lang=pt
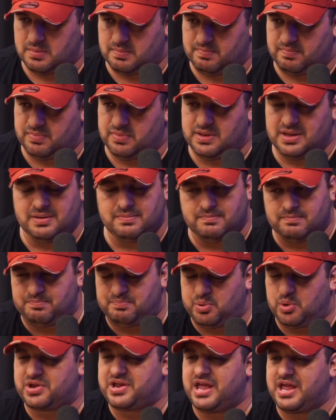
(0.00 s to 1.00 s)
Voltou.
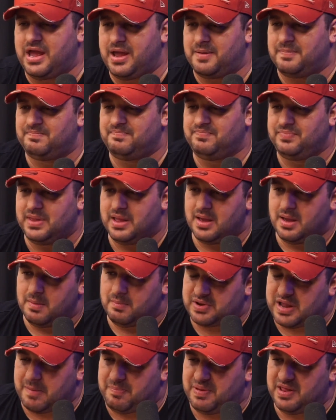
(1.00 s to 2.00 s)
Por quê?
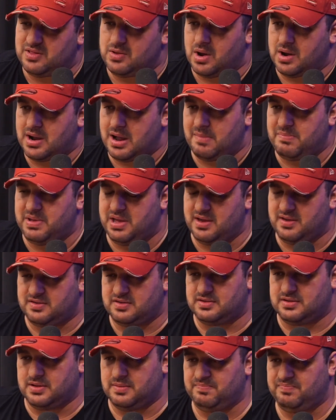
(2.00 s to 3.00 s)
Porque prendeu a
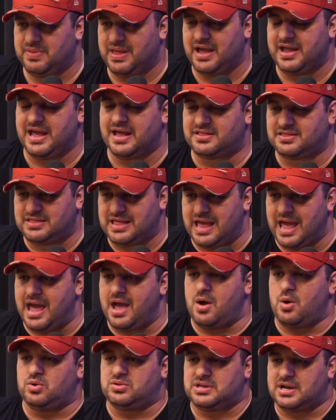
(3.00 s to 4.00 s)
cabeça. Aí até
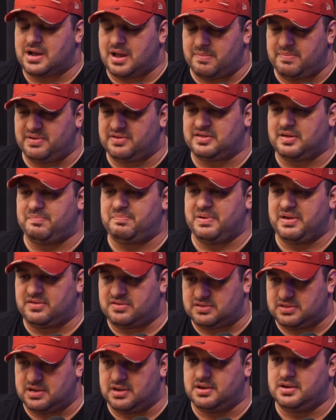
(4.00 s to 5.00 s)
outra cabeça
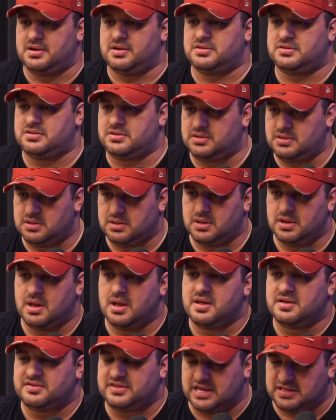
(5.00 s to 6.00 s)
pensante.
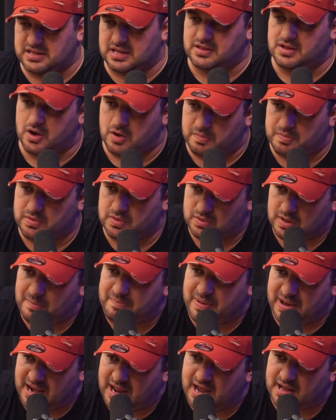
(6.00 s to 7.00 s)
Você Sim. entendeu, Bruno, a
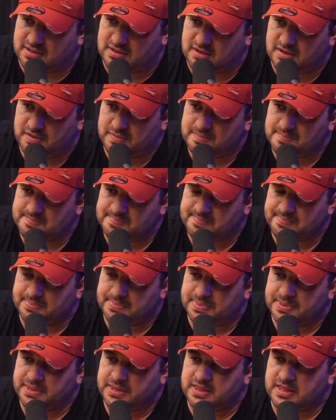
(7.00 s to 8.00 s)
parada?
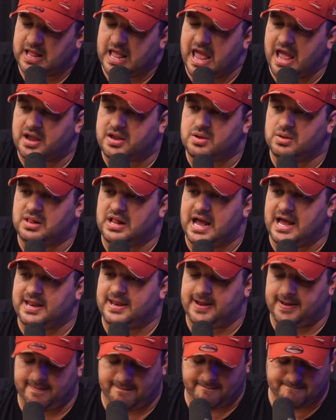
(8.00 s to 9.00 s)
É aquilo lá, né?